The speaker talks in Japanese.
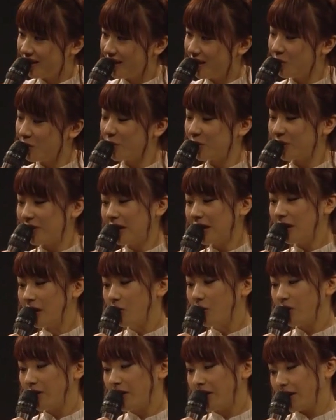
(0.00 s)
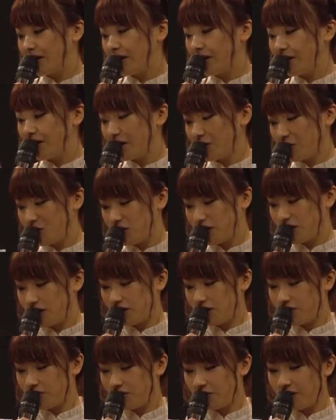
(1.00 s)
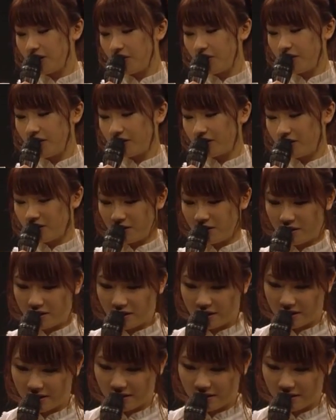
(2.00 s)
でもこれただ置いてたらいつのシングルかわかんないこれ